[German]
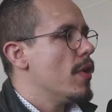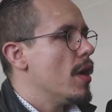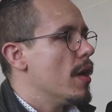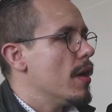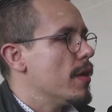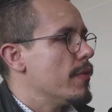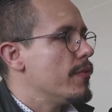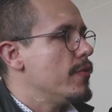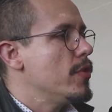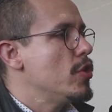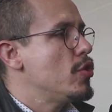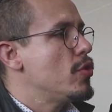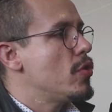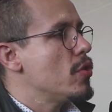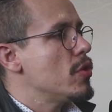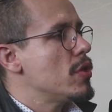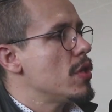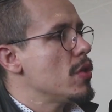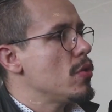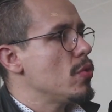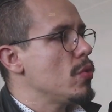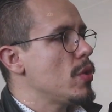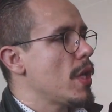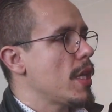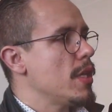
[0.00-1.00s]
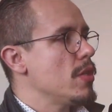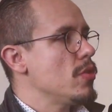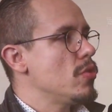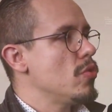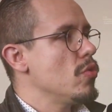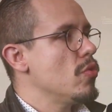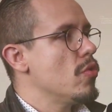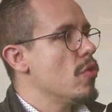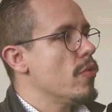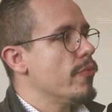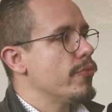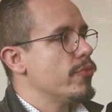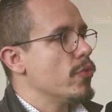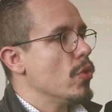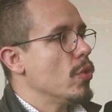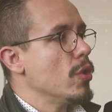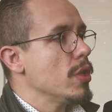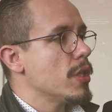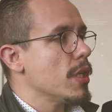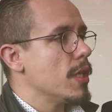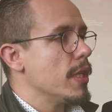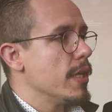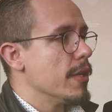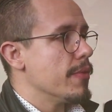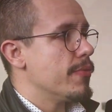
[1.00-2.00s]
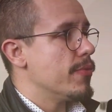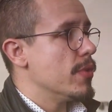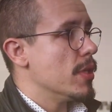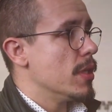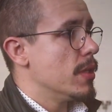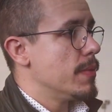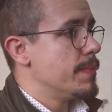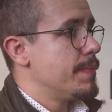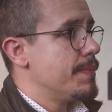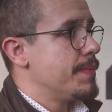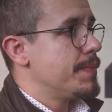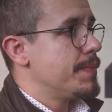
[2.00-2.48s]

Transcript: Äh, wie stößt du deine Zukunft nach der Lehre vor?